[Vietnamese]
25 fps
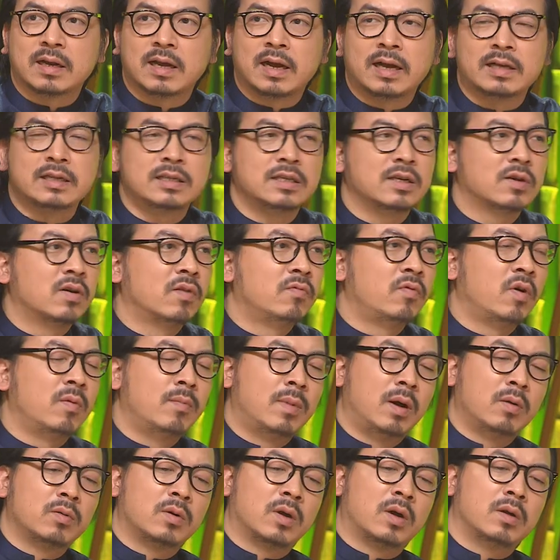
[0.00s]
anh chỉ có vỗ
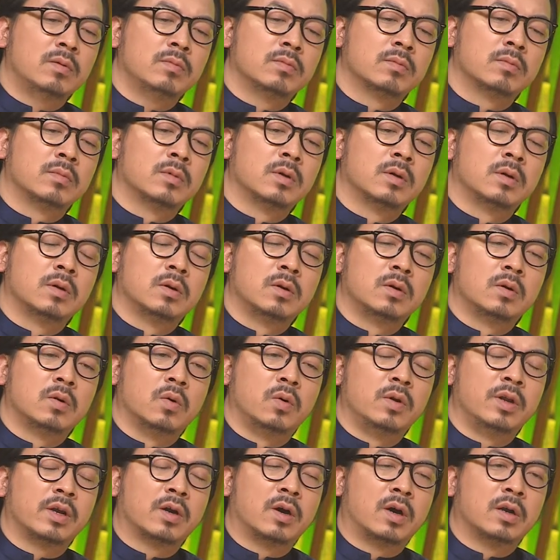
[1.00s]
mông nó
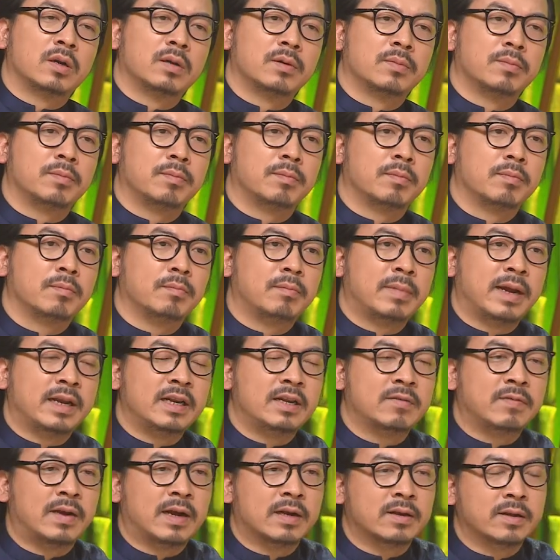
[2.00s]
ngủ đi con mẹ
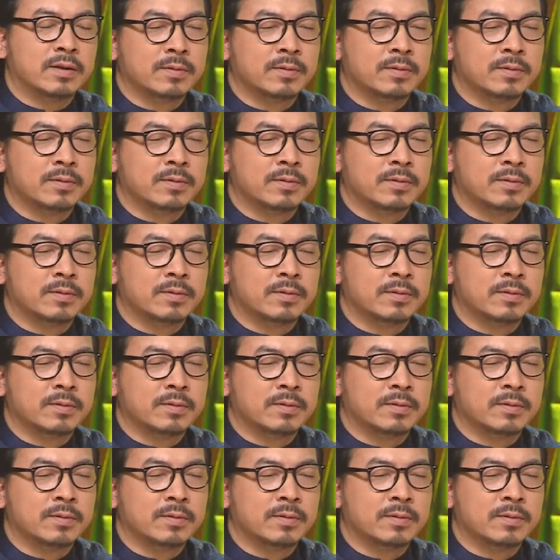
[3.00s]
đi vắng